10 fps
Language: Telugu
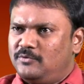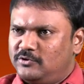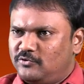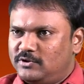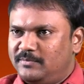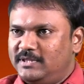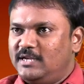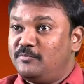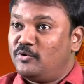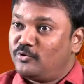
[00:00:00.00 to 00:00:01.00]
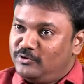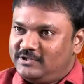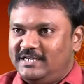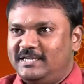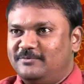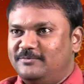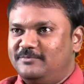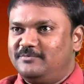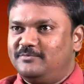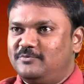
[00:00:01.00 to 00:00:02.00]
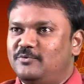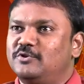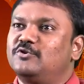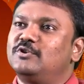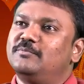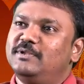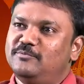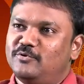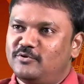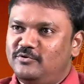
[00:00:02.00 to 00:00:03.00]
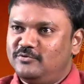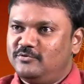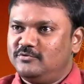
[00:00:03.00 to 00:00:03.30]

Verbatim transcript: కొంత కొంతమందికి మొక్కులు తీరవు కొంత కొంతమంది మొక్కులు